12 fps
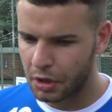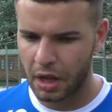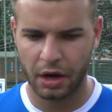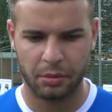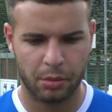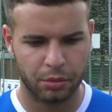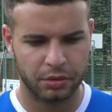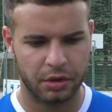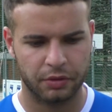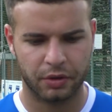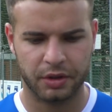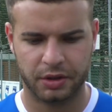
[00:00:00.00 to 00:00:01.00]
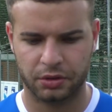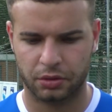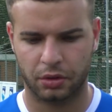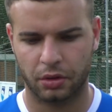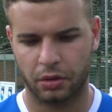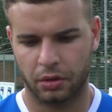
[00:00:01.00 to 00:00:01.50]
Allora, i miei punti di forza
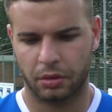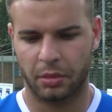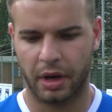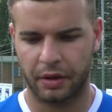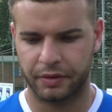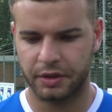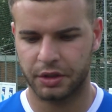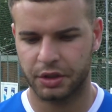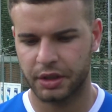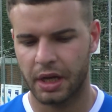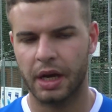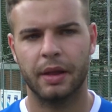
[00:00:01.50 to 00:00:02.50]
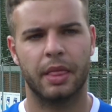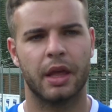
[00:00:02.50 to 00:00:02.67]
sono vabbè, la fisicità